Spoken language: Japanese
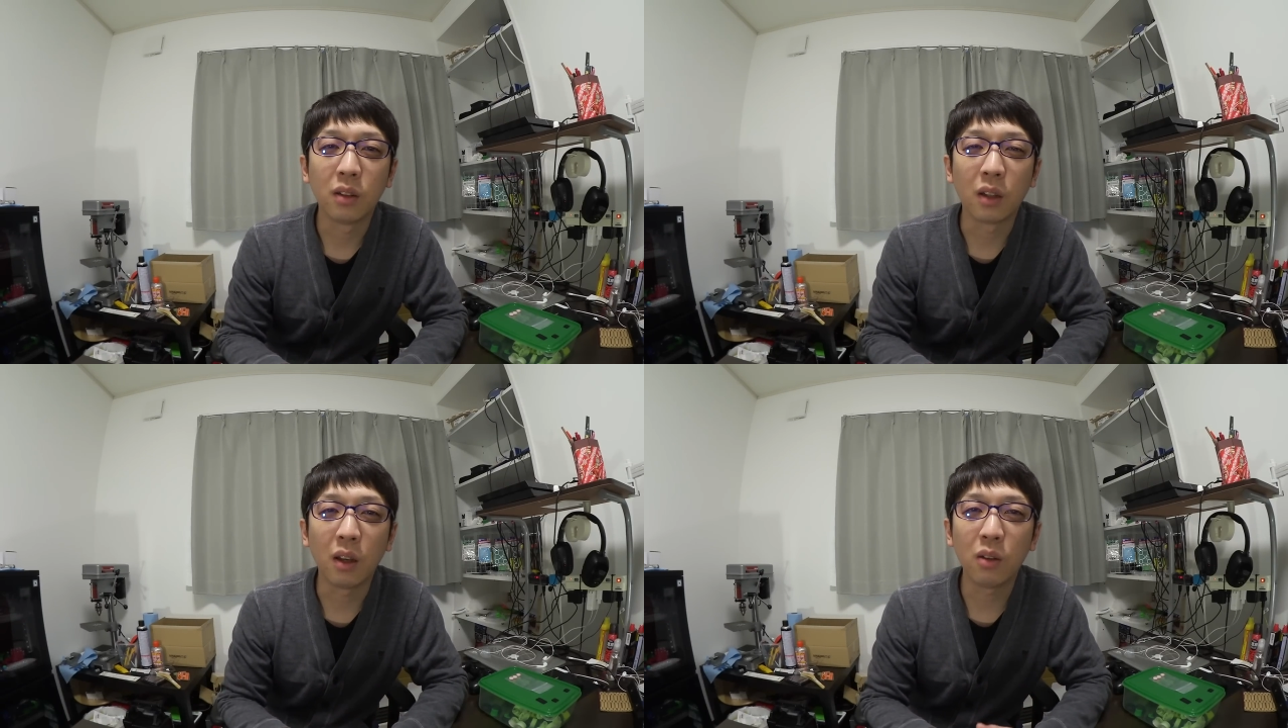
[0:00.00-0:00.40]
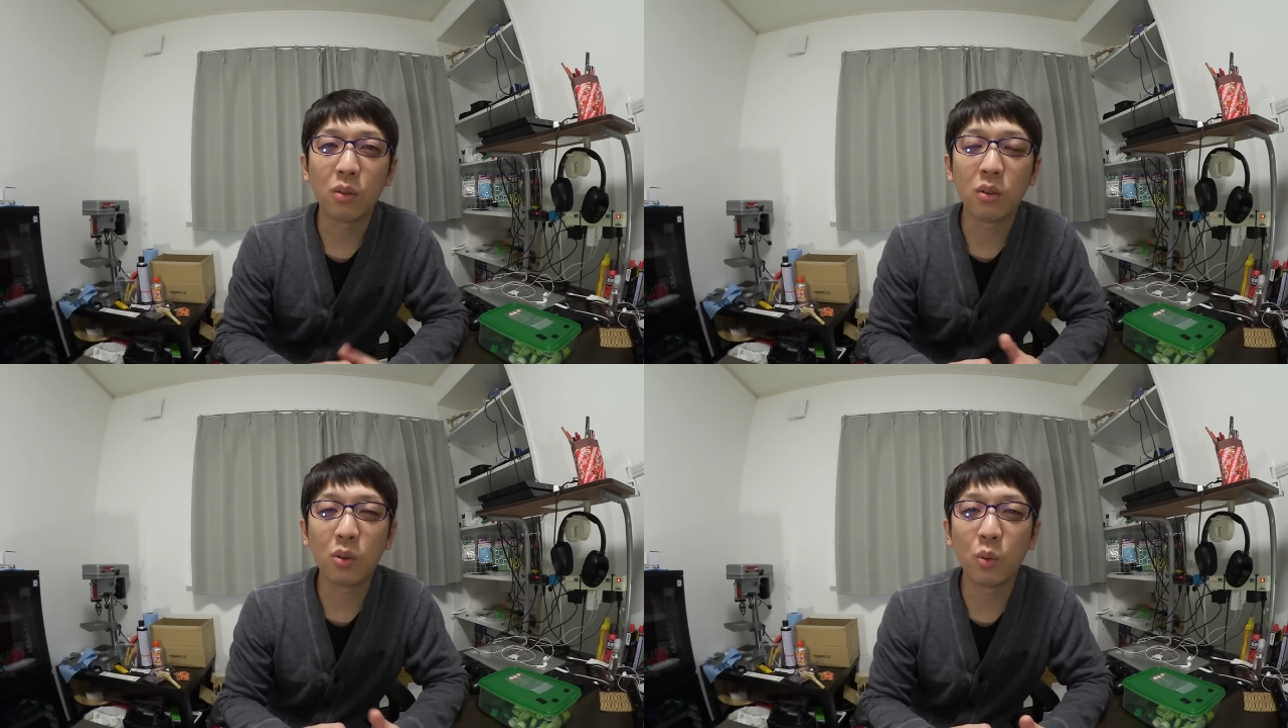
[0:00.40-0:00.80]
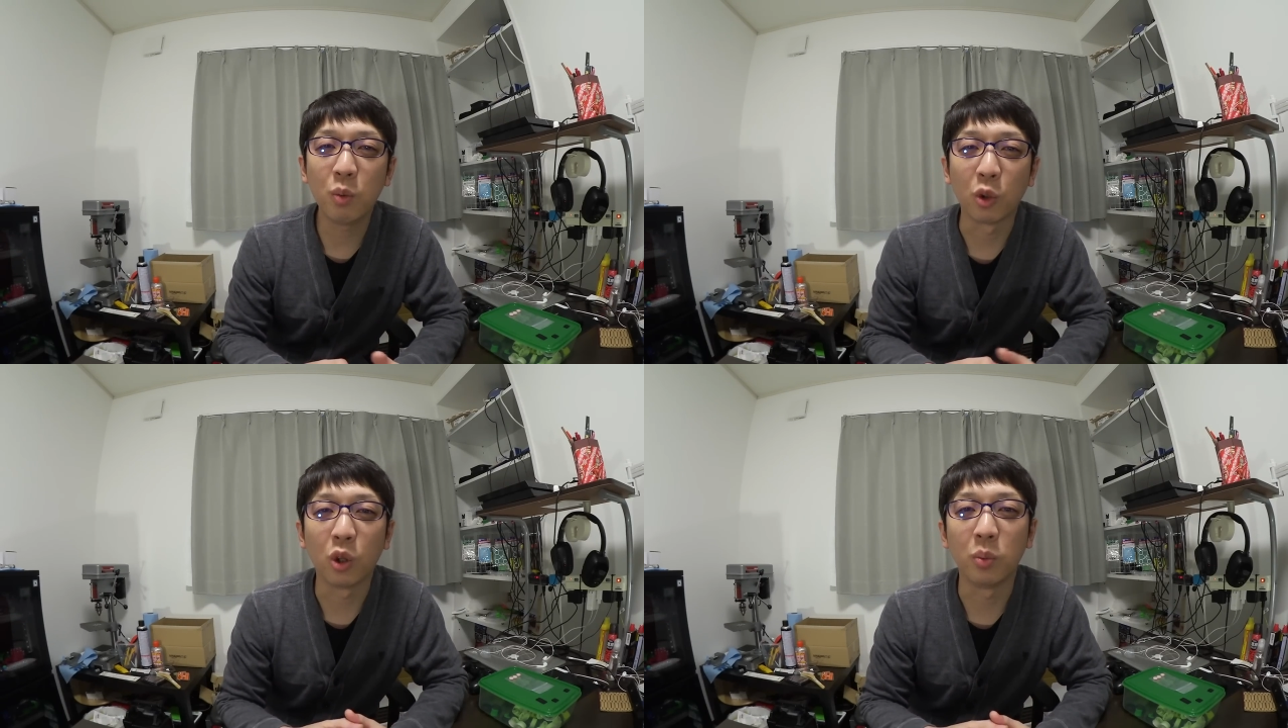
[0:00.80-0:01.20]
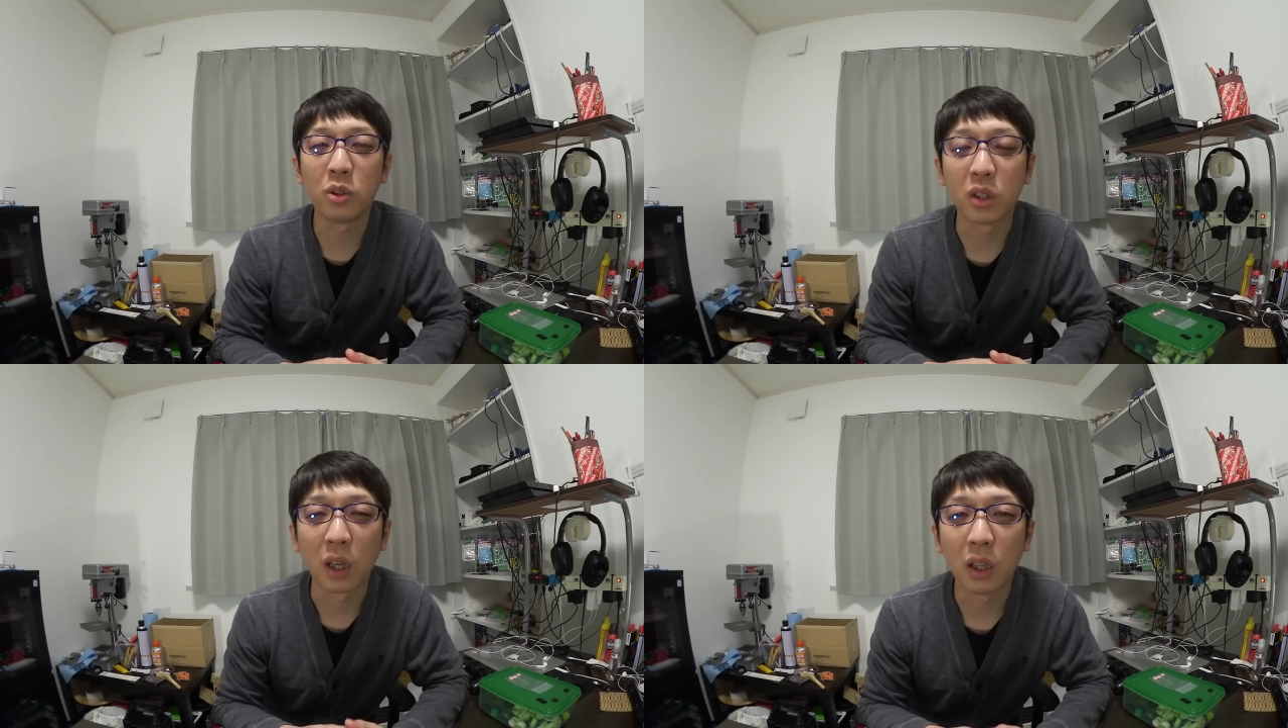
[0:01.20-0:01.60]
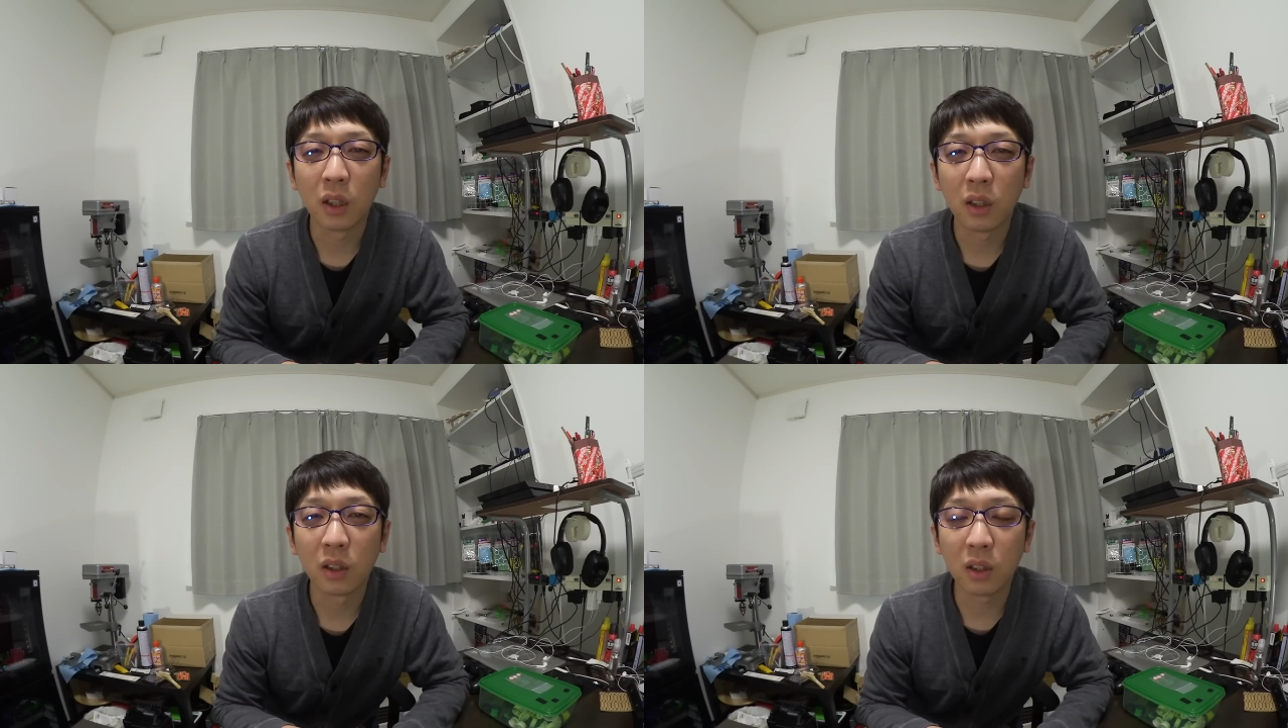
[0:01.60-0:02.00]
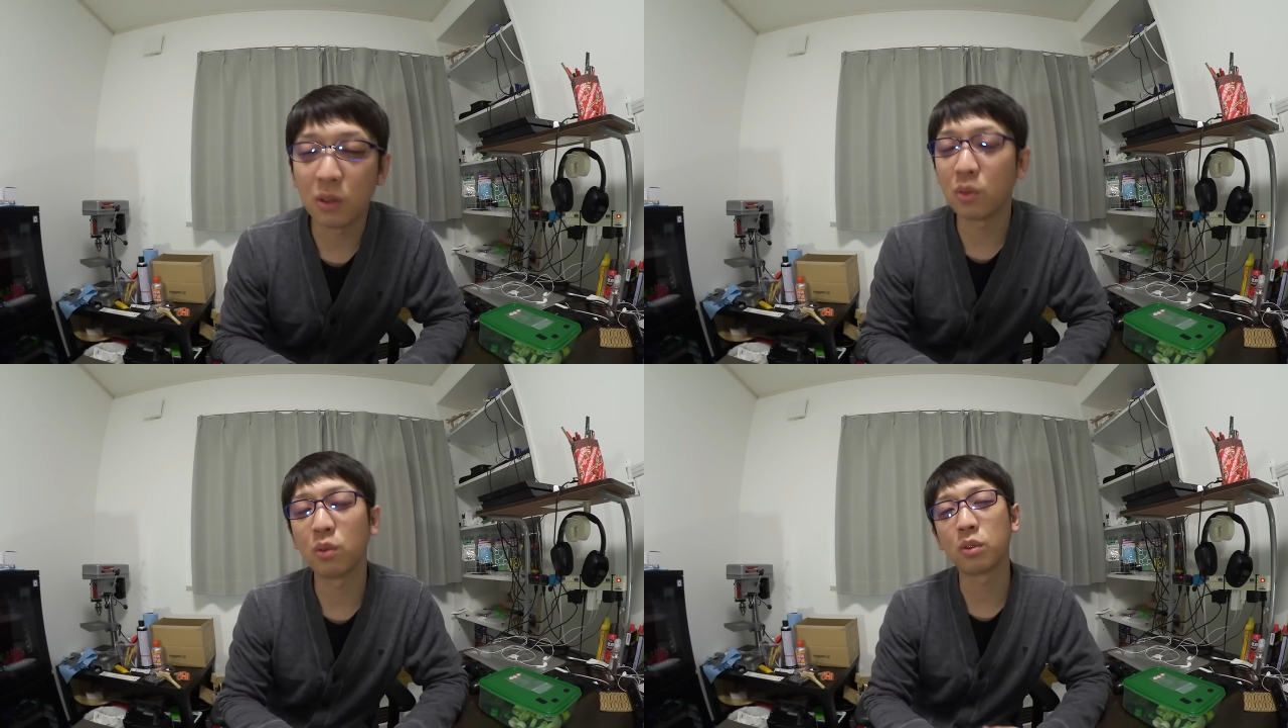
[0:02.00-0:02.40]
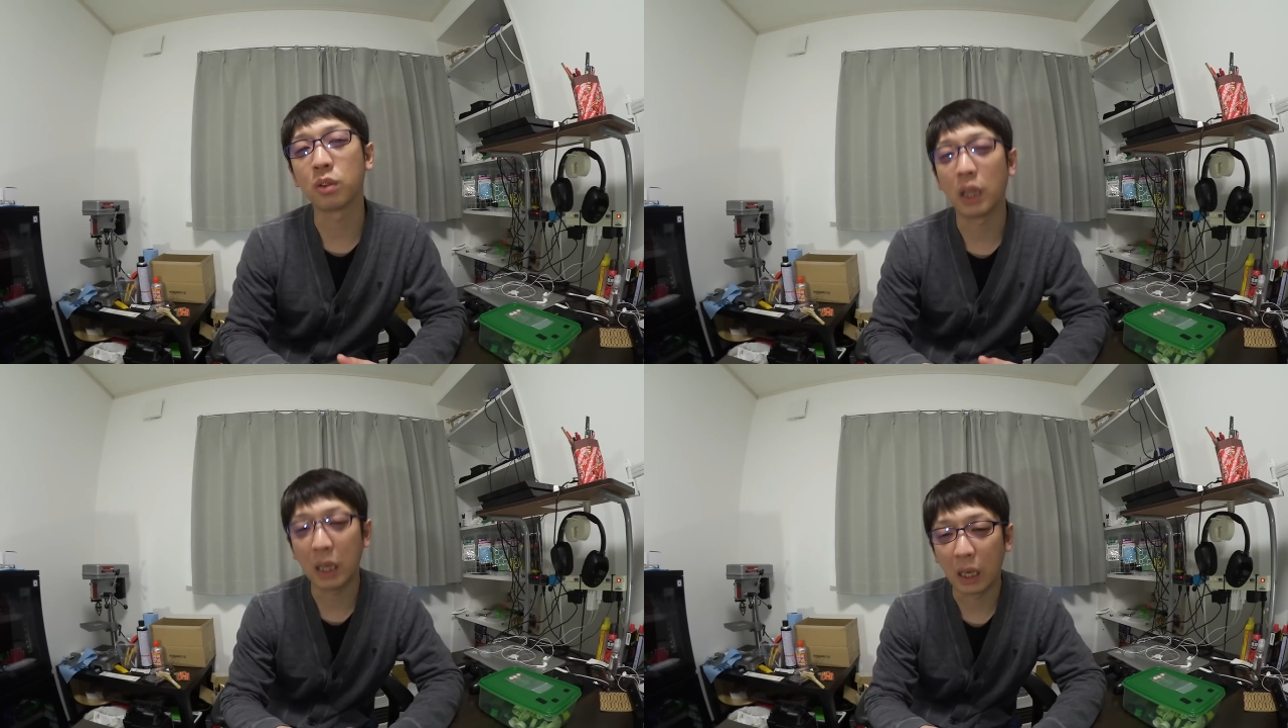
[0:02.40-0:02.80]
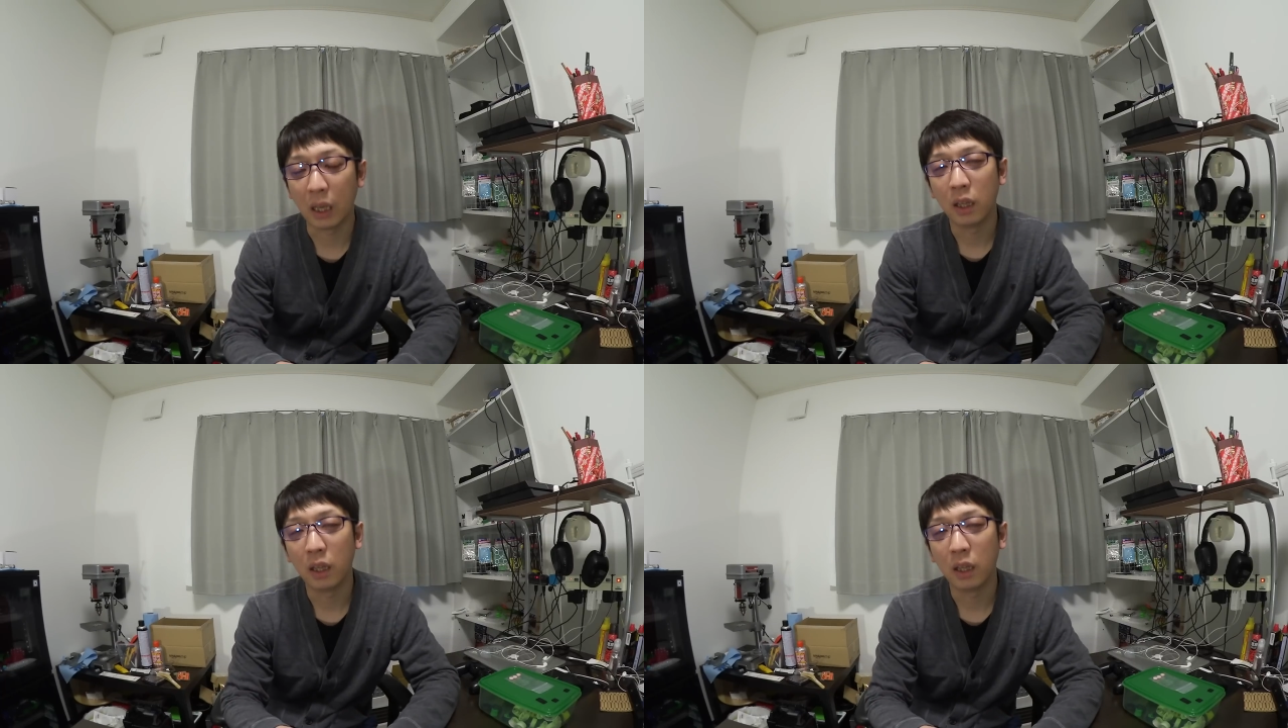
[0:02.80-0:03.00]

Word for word: で結局ゴミも飛ぶしねっていうことで